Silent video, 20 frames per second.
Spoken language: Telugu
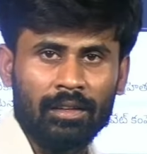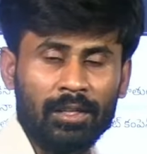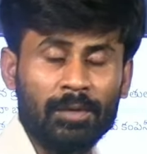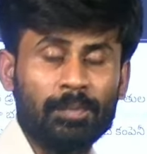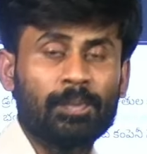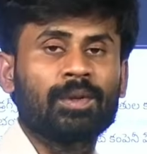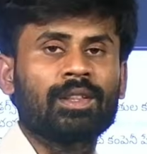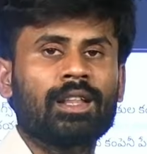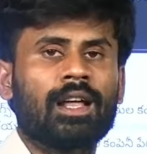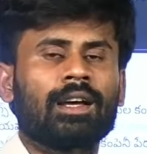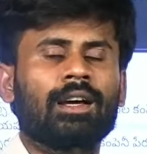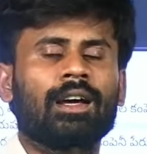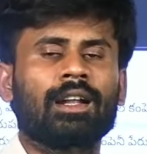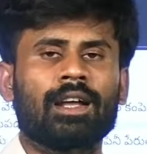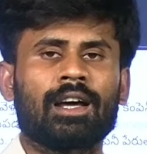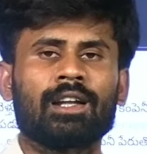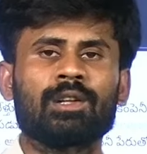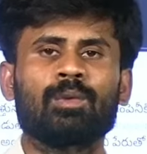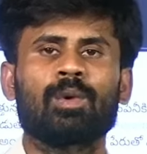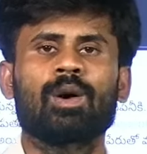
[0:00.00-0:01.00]
ఇప్పుడు దాకా
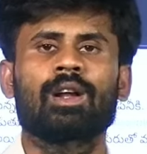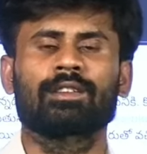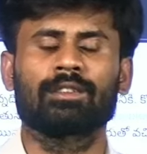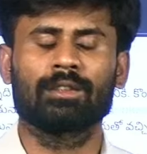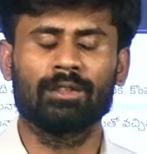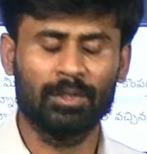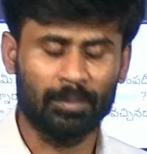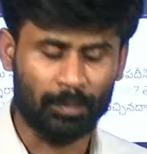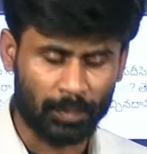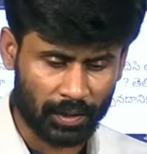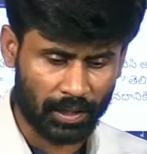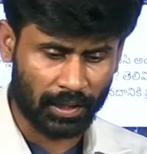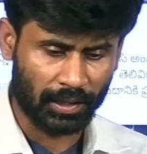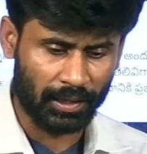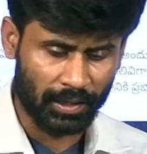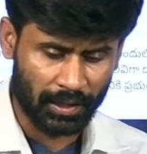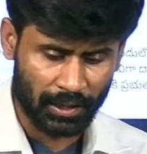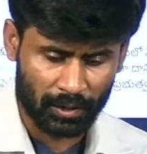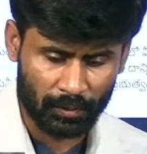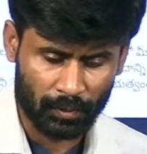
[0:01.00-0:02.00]
రాని వార్తలు ఇప్పుడు
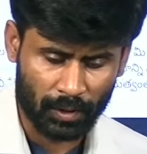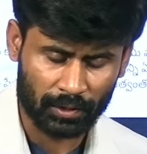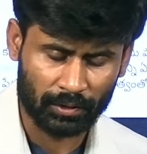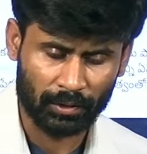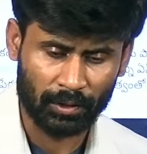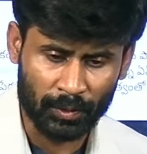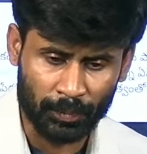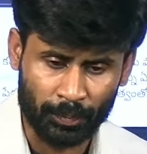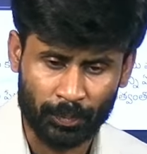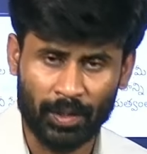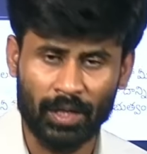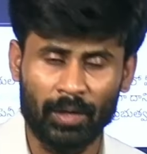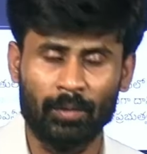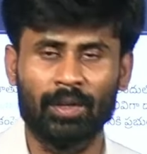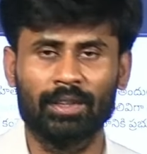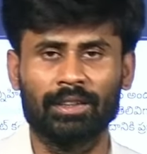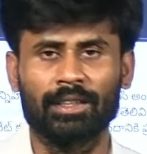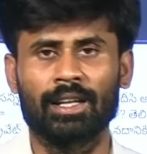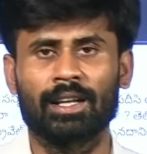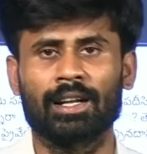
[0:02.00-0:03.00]
దాకా లేని వార్తలు ఇప్పుడే
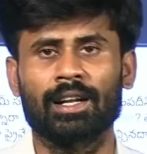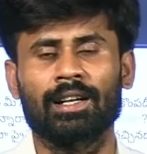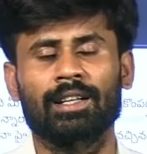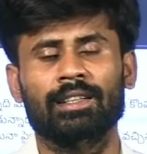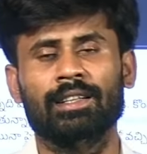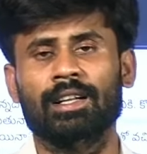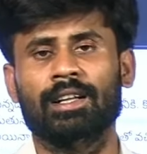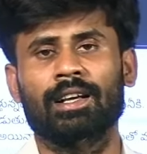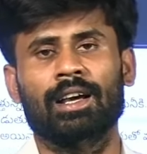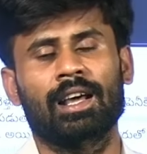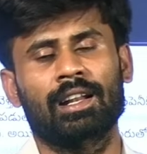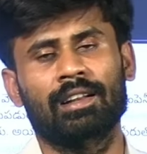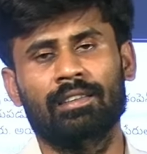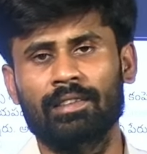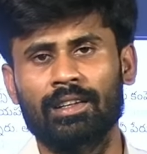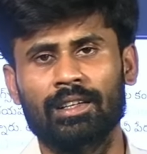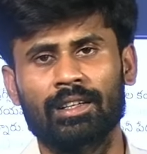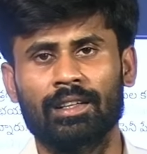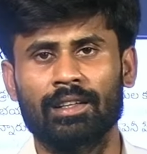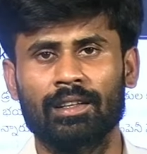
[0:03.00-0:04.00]
వస్తున్నాయి అంటే దానికి
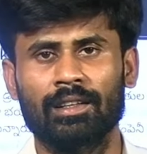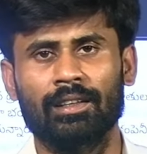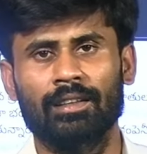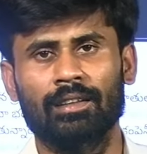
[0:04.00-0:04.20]
కారణం ఏంటి